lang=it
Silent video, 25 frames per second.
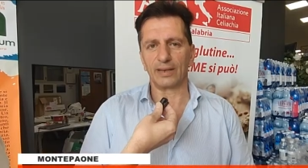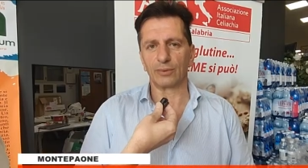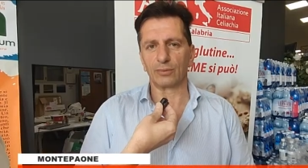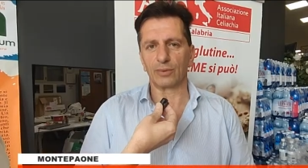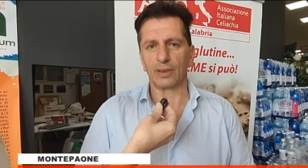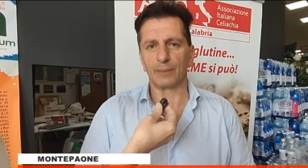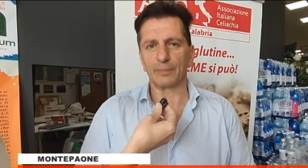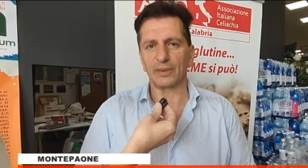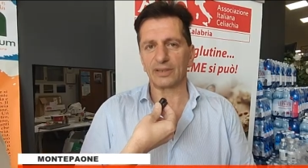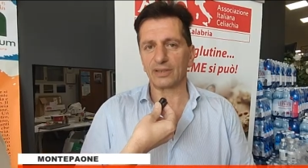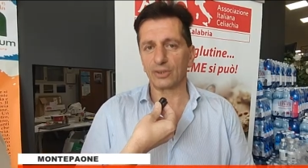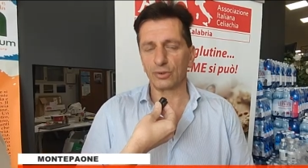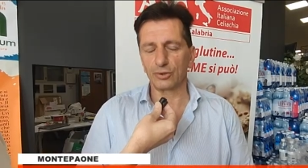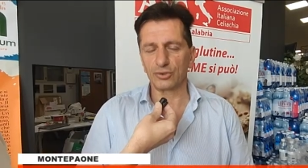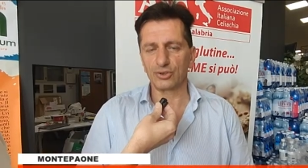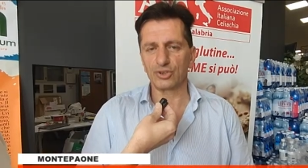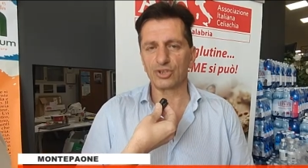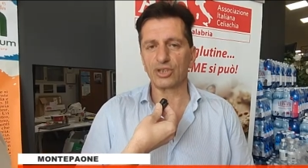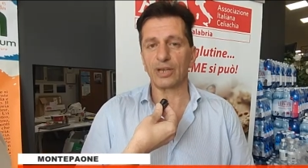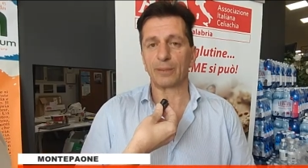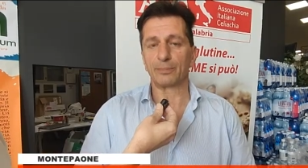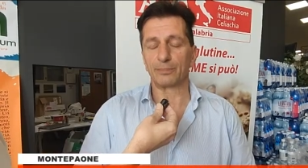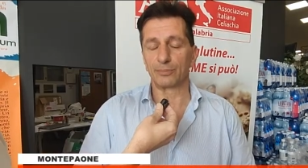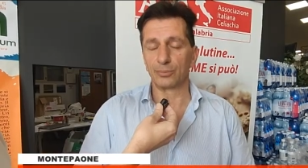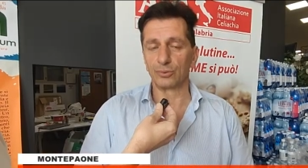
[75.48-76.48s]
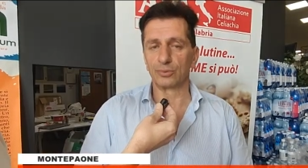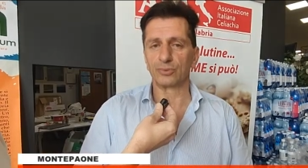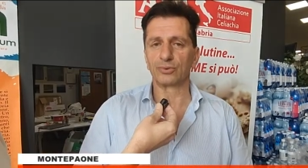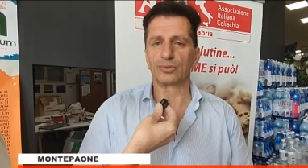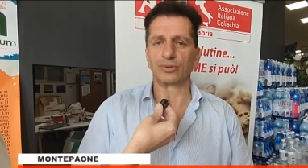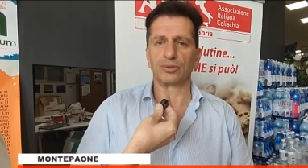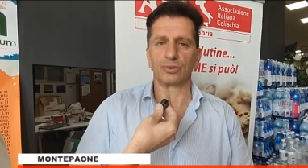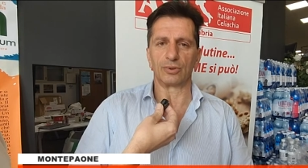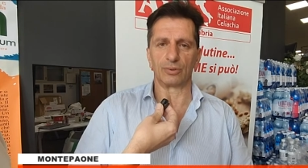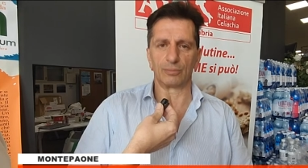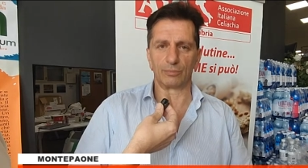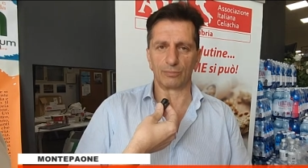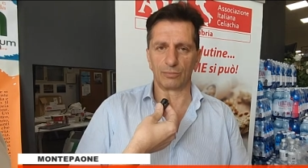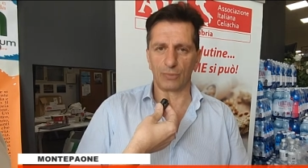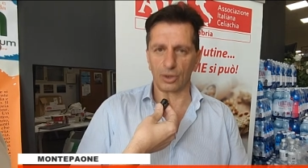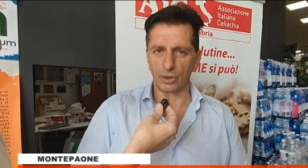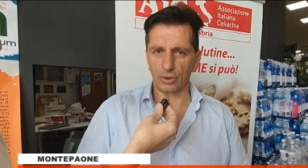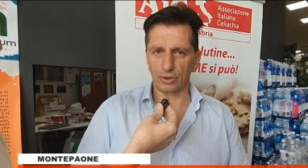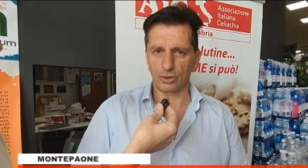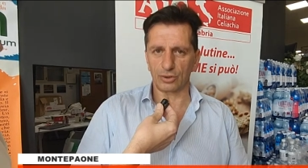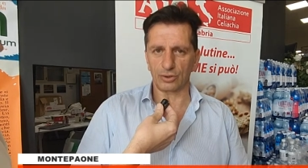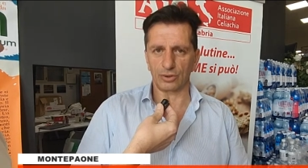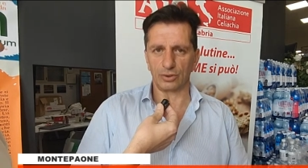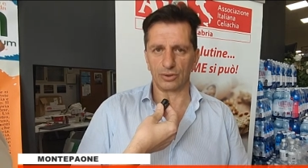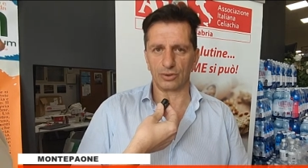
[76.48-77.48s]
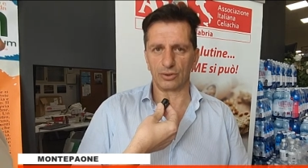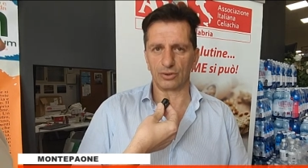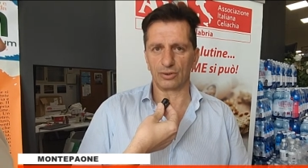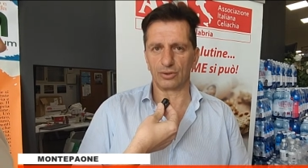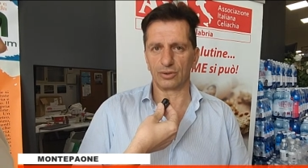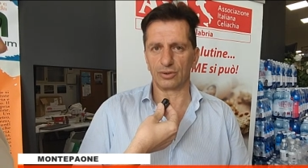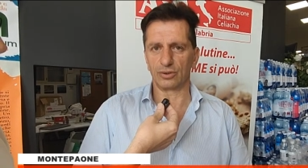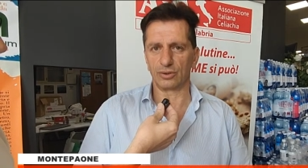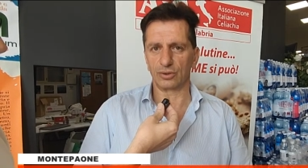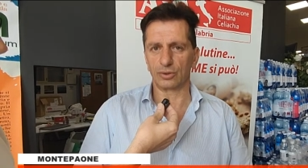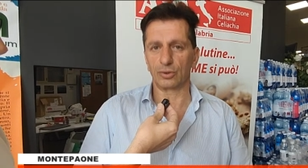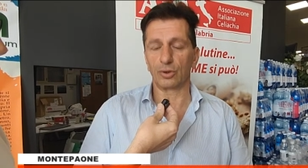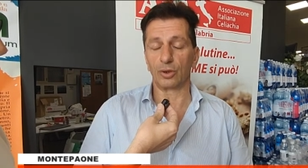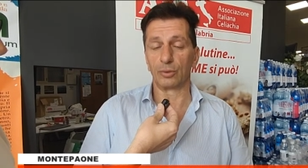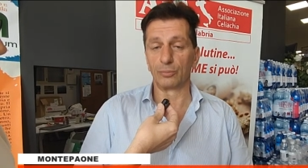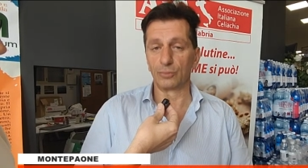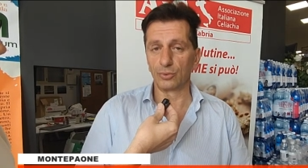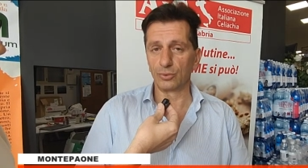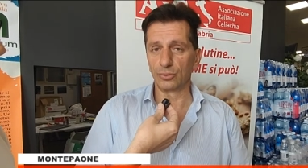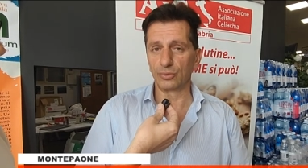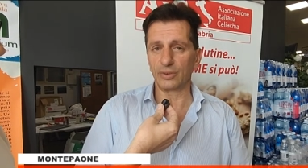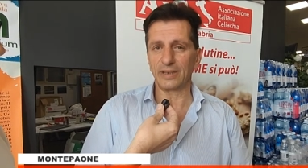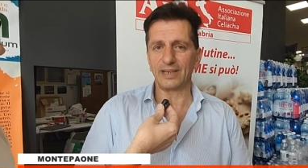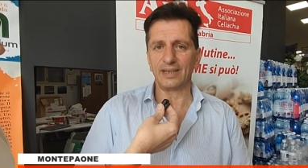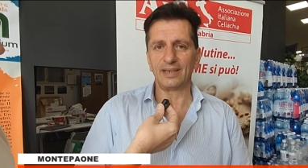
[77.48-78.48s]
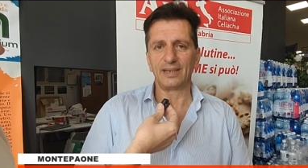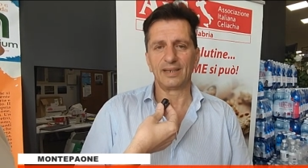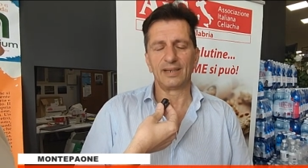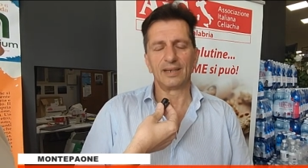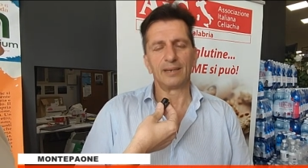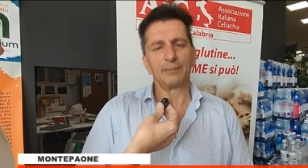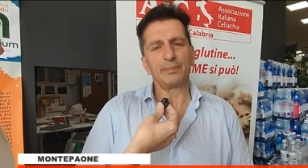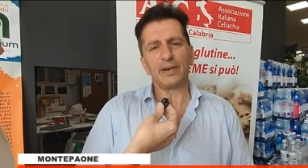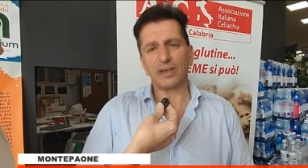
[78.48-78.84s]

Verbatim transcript: è una patologia appunto molto eh, comune,